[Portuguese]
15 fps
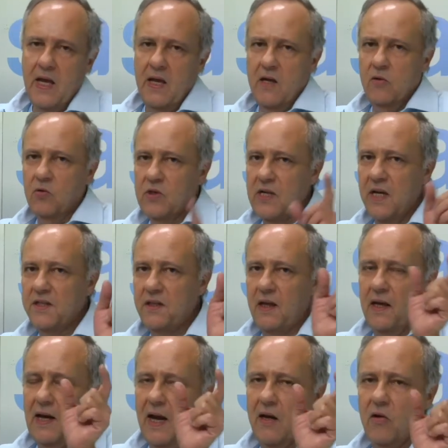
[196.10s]
No site tem
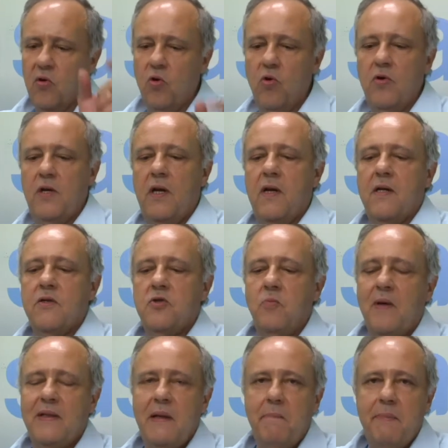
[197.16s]
lá crônica de
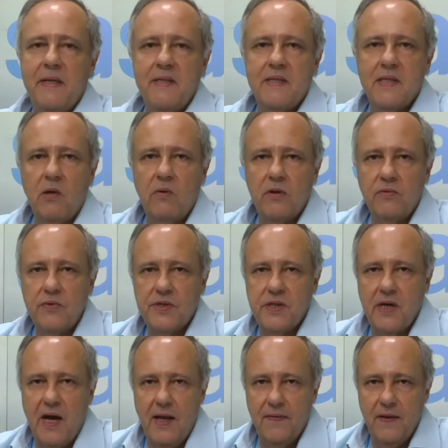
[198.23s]
uma depressão
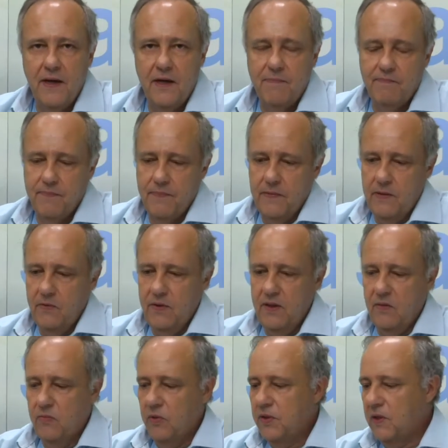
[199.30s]
anunciada. Eu iria
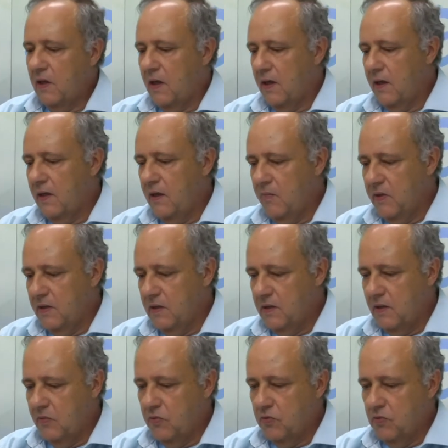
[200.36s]
mostrar aqui, mas
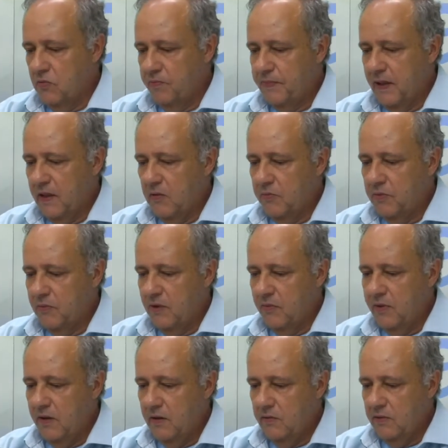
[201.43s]
estamos com um pequeno
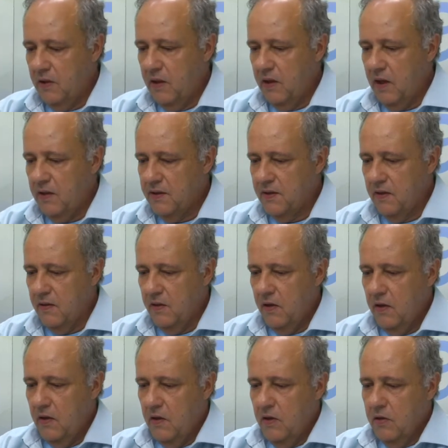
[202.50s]
probleminha no Tricaster
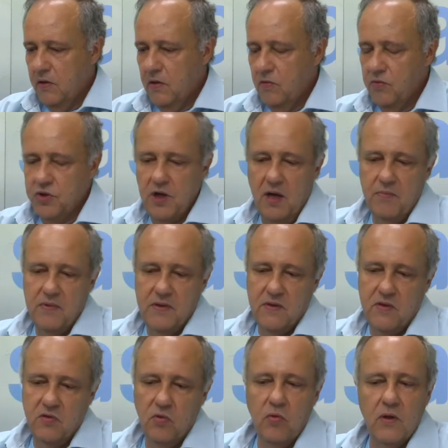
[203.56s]
que o James
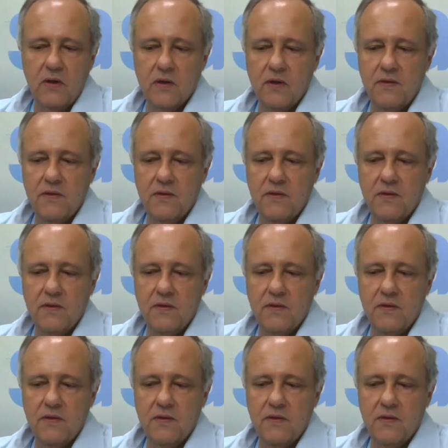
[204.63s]
Stewart